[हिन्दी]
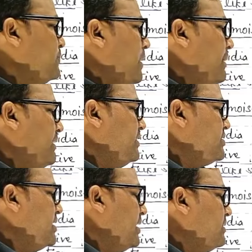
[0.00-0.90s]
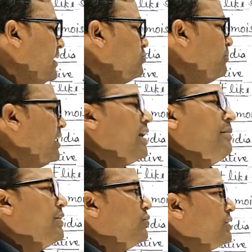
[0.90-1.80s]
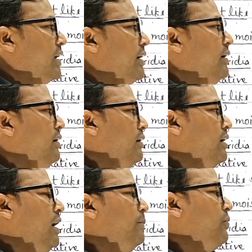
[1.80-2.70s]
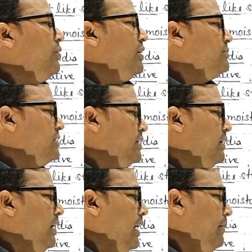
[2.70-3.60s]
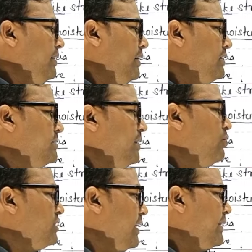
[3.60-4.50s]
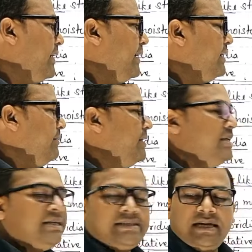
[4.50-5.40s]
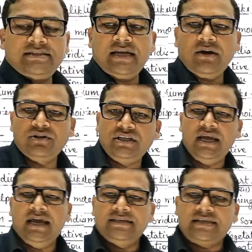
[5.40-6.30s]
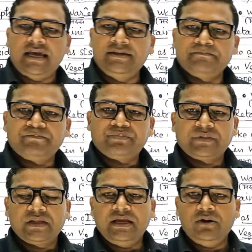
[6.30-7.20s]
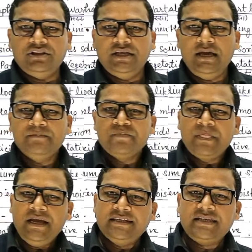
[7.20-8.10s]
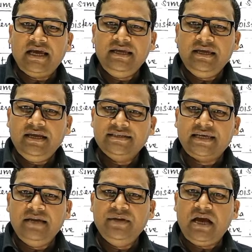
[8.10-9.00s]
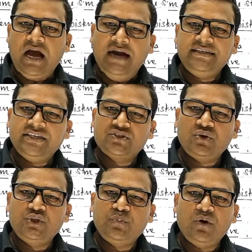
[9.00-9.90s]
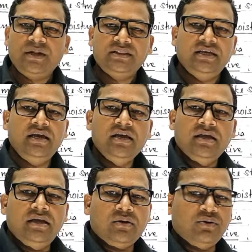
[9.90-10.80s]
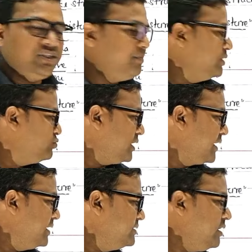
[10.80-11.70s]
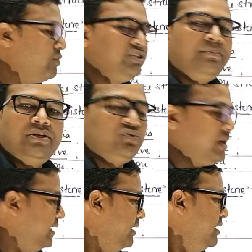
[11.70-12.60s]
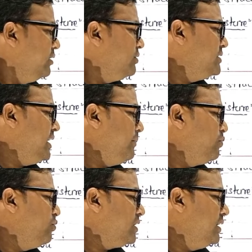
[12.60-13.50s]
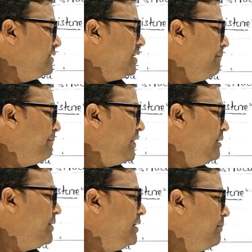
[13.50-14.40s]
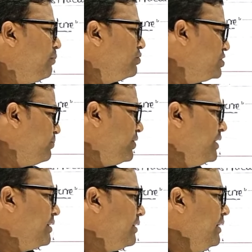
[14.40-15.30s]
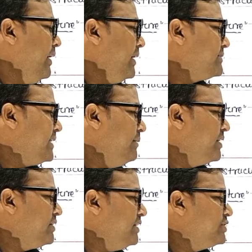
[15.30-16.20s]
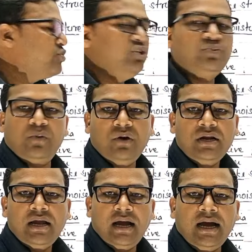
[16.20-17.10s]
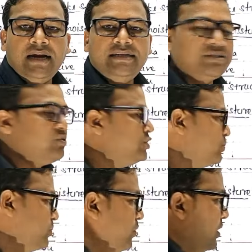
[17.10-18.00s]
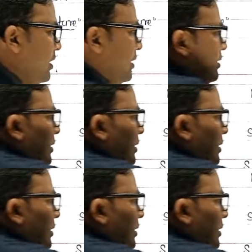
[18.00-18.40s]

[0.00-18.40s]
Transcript: से स्पर्मेटिट्स निकलता है जो मेल गैमिट होता है कार्पोगोनियम से अब इसमें होता क्या है कि भी एक संरचना होती है एसआई क्या होती है एसआई एसआई में आठ इसको स्पोर बनते हैं यह क्वेश्चन बन चुका है गाइज यह क्वेश्चन बन चुका है तो इसे आप नोट कर लीजिएगा वेरी वेरी मोस्ट इंपॉर्टेंट एसआई में कितने इसको स्पोर आठ इसको स्पोर